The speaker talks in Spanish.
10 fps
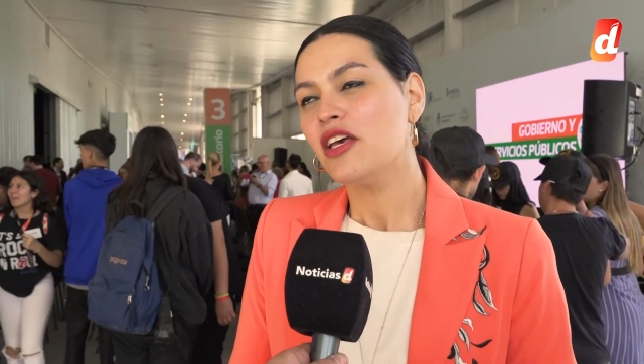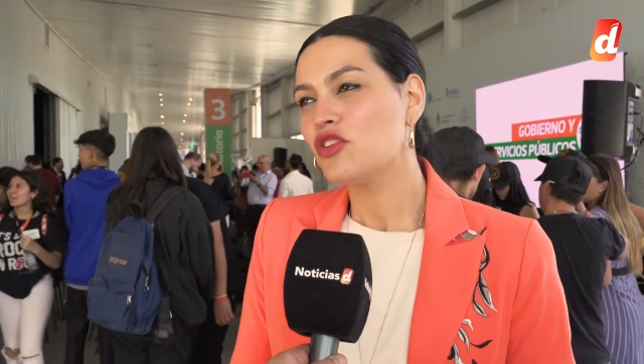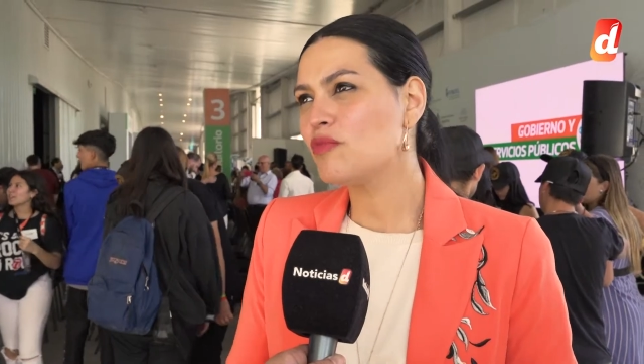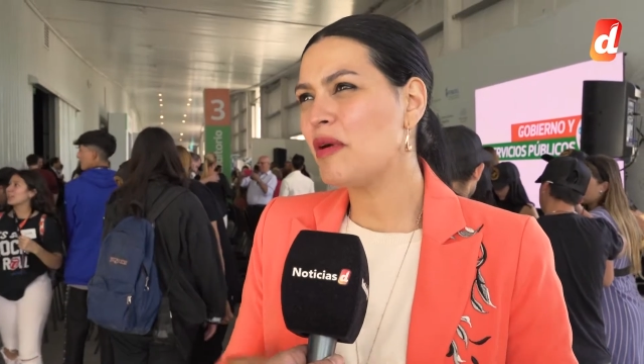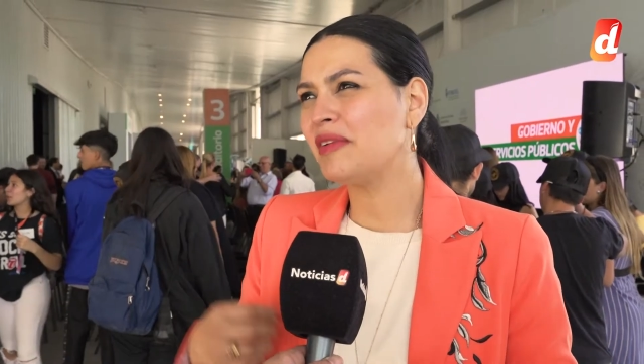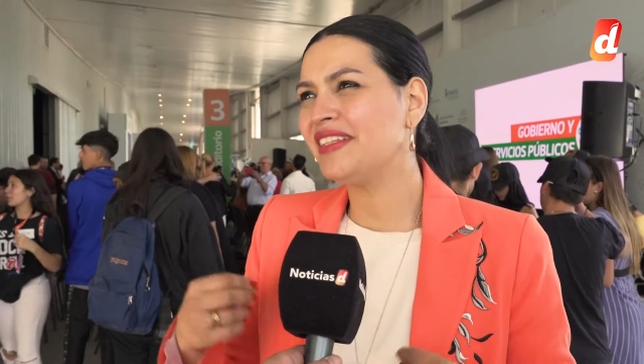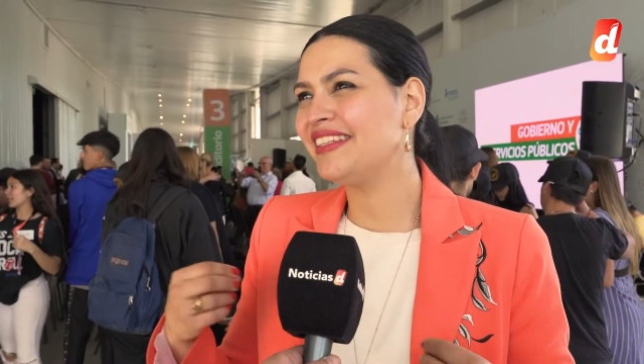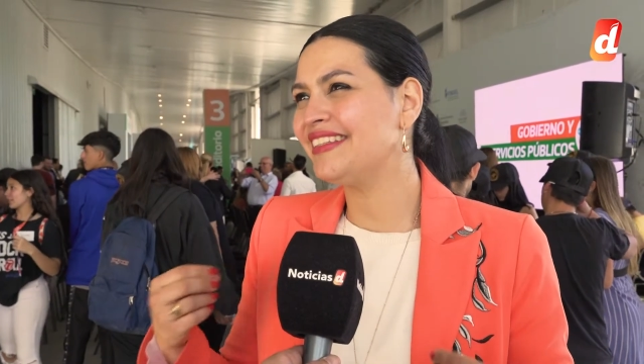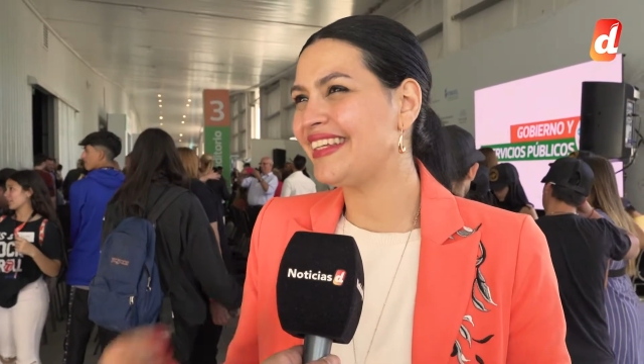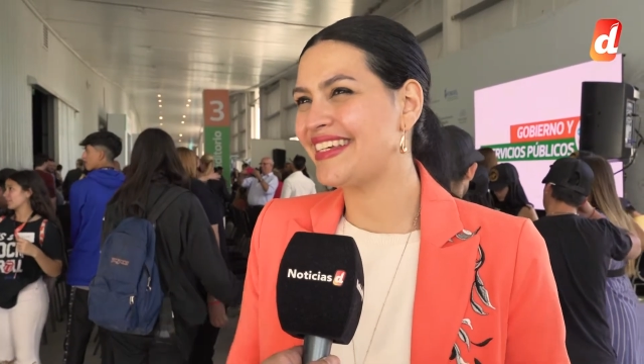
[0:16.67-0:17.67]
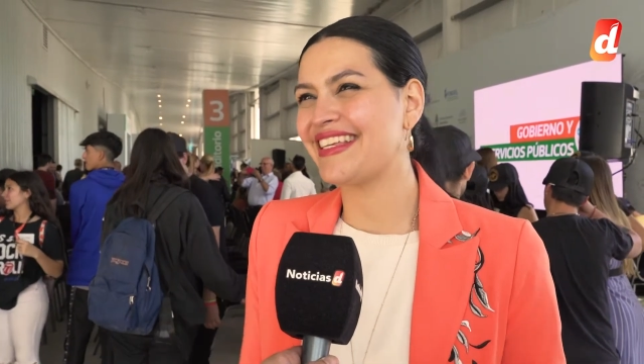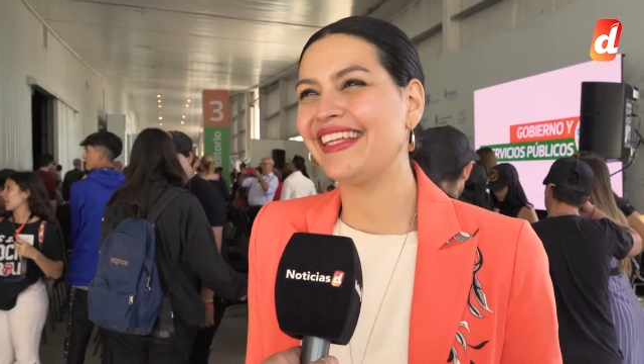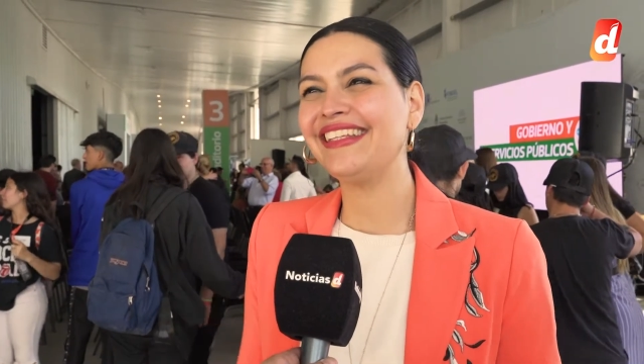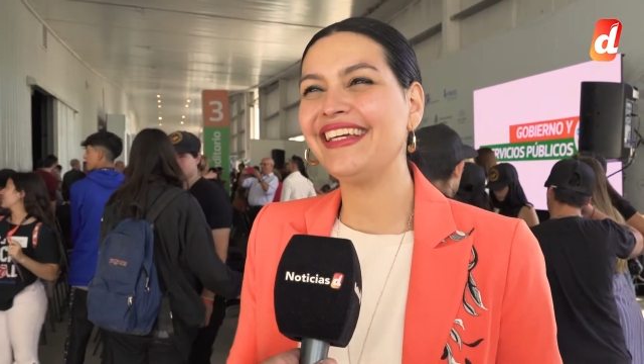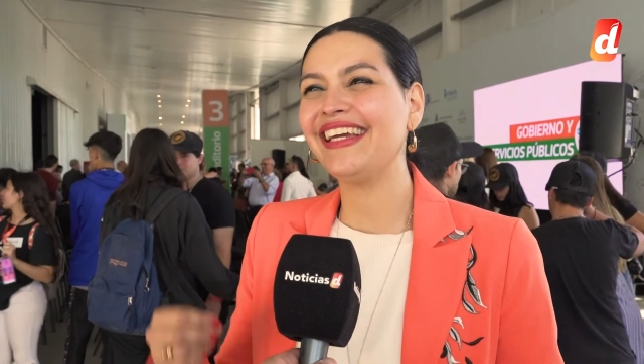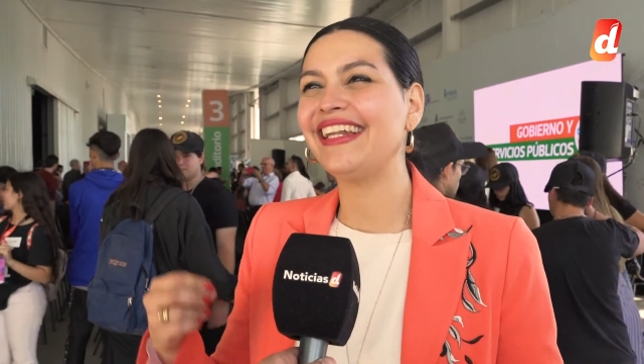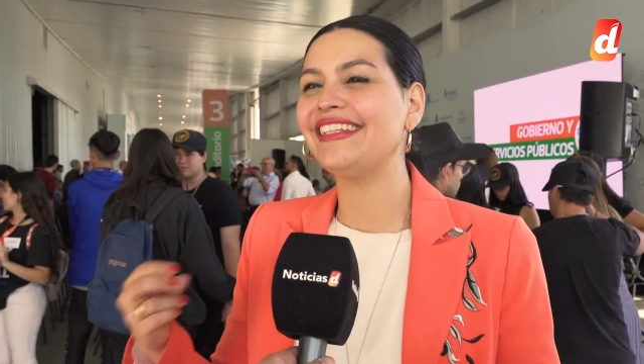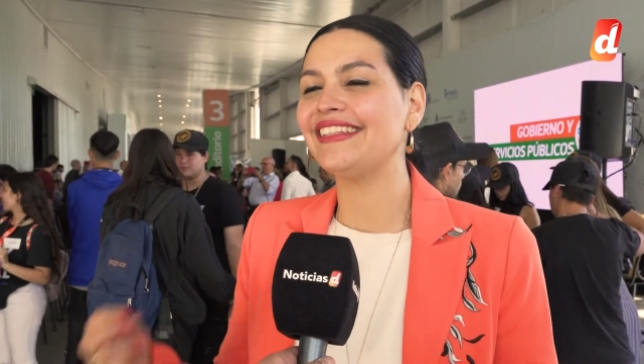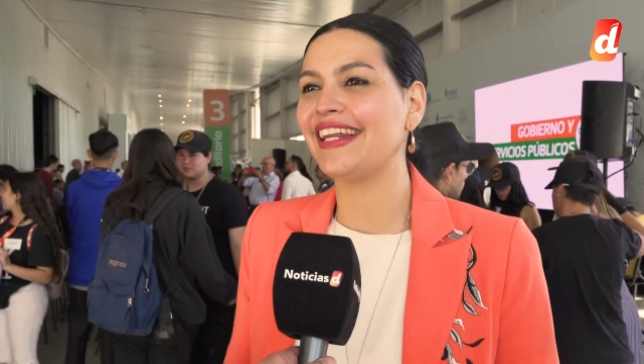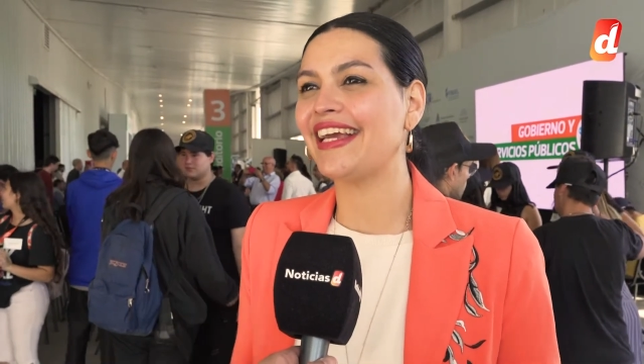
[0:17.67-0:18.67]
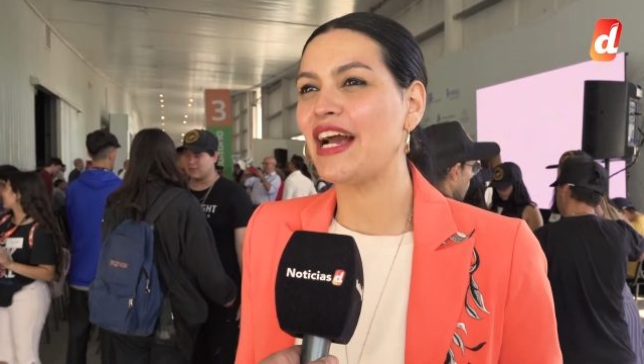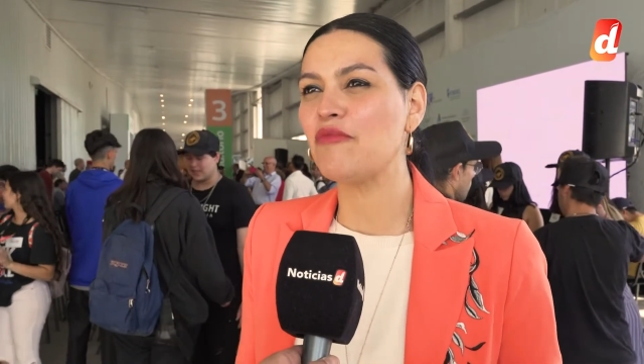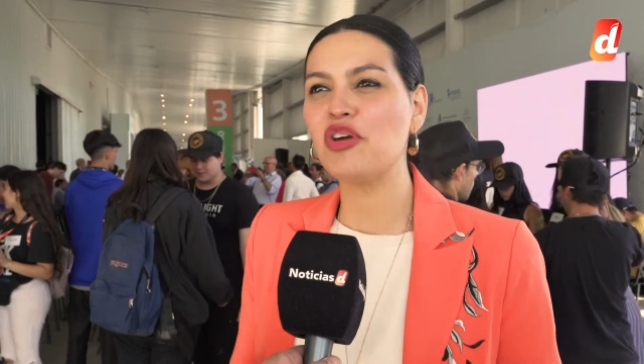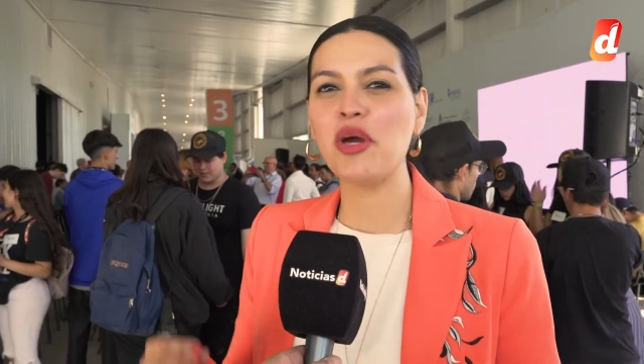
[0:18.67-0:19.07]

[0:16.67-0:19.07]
Sumamente interesante el intercambio